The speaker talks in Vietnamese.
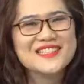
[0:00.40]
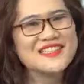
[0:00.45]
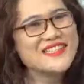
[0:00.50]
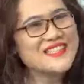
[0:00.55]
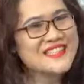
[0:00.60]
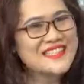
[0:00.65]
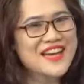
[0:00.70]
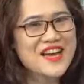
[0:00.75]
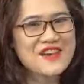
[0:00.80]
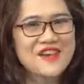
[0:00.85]

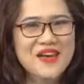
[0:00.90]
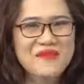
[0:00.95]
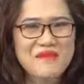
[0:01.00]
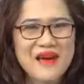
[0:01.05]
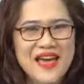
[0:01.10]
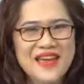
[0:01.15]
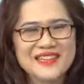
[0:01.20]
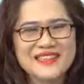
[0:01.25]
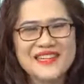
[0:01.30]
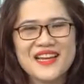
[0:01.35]
Xin chào các
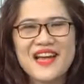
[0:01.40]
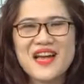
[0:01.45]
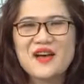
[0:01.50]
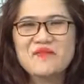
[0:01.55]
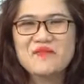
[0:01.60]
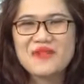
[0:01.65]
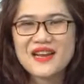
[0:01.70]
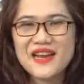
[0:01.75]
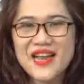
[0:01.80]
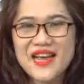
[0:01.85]
bạn,
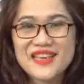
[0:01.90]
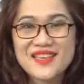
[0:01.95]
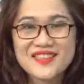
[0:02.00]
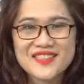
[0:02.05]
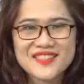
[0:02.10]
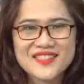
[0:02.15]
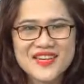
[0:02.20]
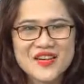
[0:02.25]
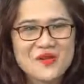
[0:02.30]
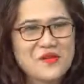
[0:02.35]
mình là
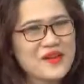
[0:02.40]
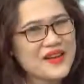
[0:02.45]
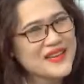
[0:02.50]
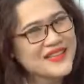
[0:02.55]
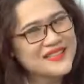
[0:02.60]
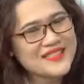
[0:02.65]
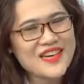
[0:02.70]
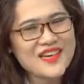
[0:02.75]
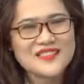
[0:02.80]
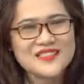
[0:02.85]
dược sĩ Nguyễn
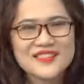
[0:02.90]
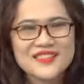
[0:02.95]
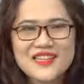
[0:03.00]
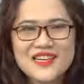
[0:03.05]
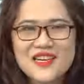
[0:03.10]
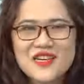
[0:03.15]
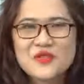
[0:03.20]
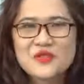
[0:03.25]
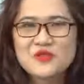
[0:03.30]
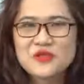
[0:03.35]
Lĩnh Nhân,
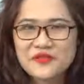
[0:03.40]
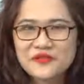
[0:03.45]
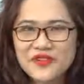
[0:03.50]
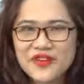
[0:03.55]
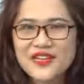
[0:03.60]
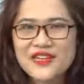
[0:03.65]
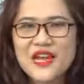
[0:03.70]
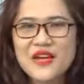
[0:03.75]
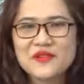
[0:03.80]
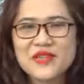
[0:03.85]
chuyên
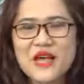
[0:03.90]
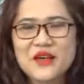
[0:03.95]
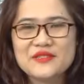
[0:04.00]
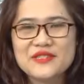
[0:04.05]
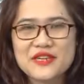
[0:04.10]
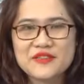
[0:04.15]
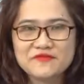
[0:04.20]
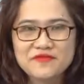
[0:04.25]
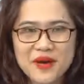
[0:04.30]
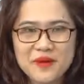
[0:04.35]
viên đào tạo
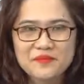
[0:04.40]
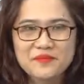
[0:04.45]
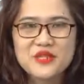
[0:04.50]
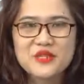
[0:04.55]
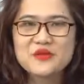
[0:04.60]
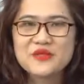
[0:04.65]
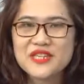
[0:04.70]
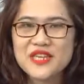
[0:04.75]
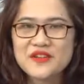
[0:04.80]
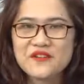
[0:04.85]
sản phẩm
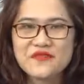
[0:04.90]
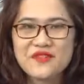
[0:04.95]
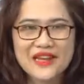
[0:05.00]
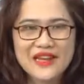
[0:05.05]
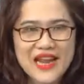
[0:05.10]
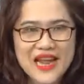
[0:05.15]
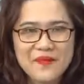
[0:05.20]
New Skin Việt